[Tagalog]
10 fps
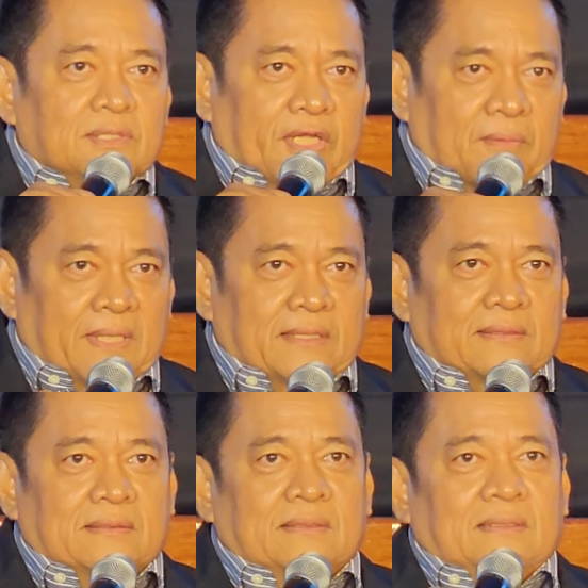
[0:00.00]
chairman.
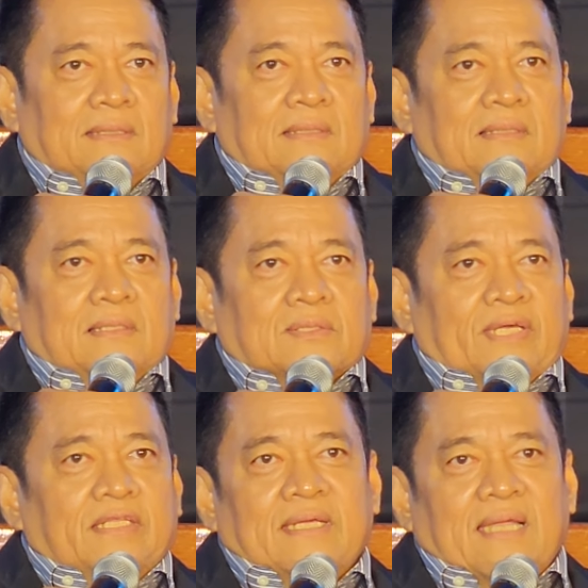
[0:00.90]
So
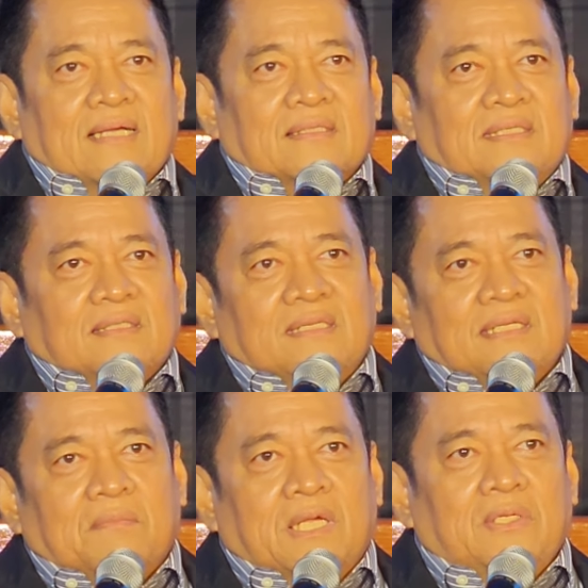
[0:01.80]
hindi lang si
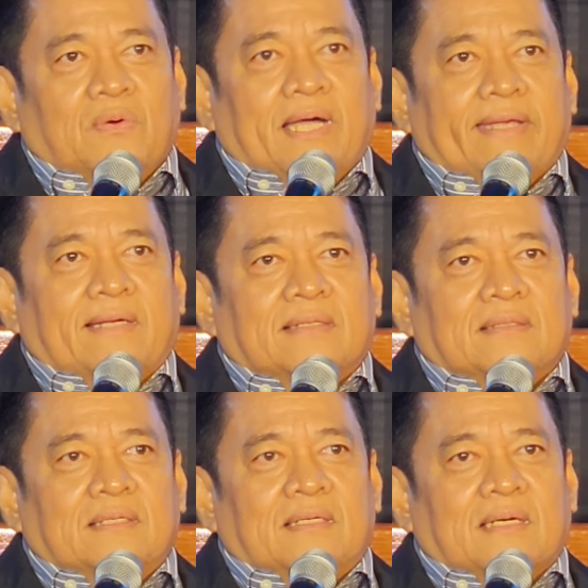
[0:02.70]
CWI ang
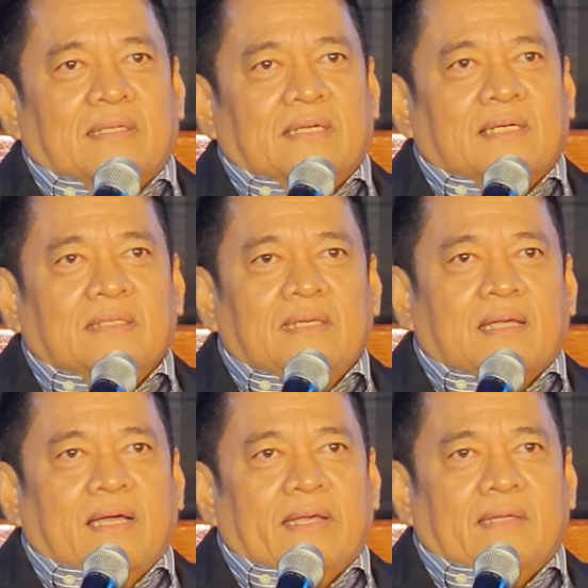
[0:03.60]
uh, kanyang
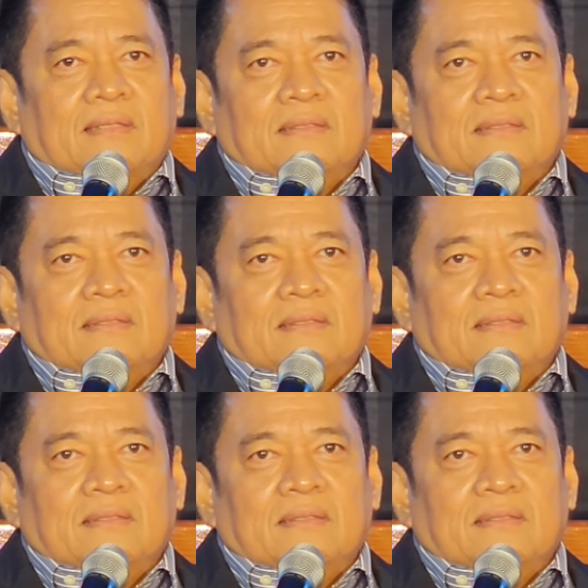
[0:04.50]
nabigay,